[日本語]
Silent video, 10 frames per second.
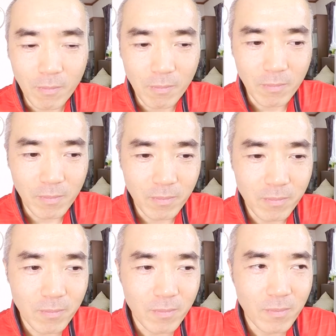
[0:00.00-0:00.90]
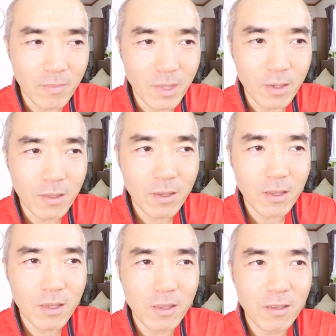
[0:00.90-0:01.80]
うん。大
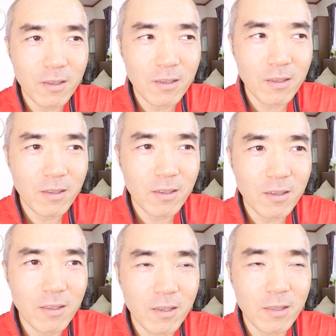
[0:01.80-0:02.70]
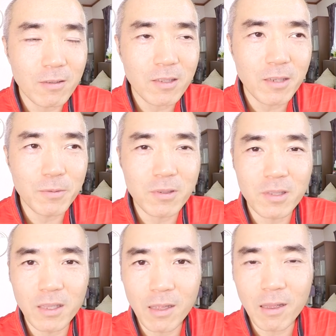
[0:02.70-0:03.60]
体、生きてる生物
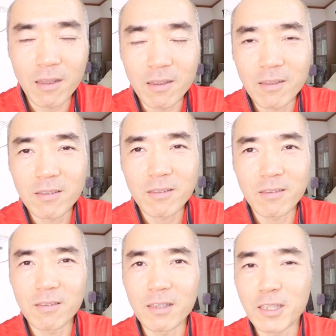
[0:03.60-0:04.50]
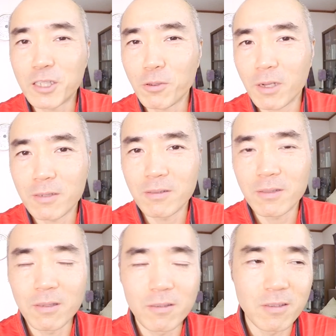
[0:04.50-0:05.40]
でね、石とか食っ
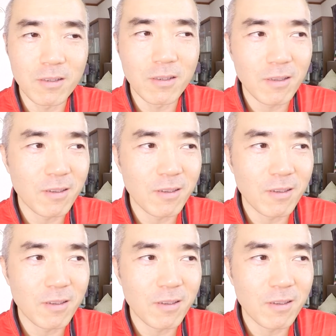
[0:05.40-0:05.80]
てる